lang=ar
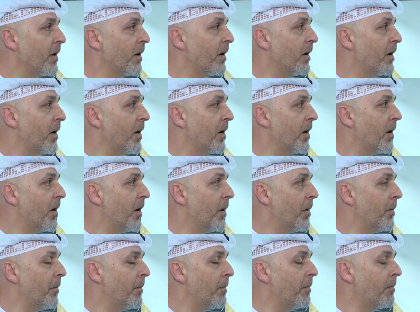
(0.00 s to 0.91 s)

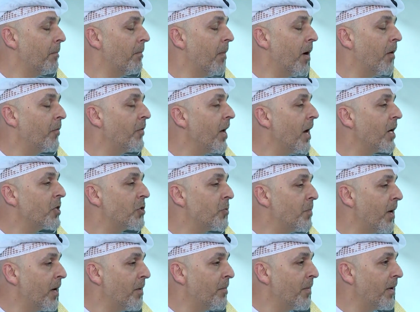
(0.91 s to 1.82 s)
آه، ما في
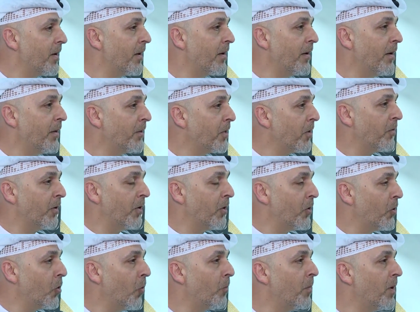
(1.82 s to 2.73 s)
أجمل من أن نحتفل
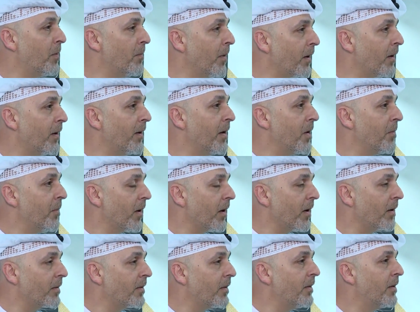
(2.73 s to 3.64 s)
اليوم بالمرأة
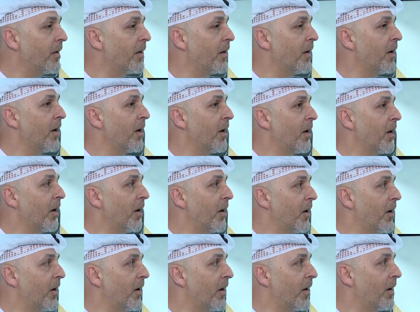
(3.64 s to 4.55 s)
الإماراتية
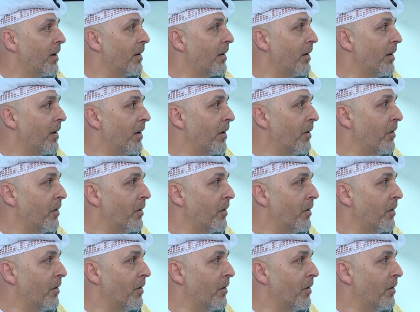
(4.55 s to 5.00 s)
آه،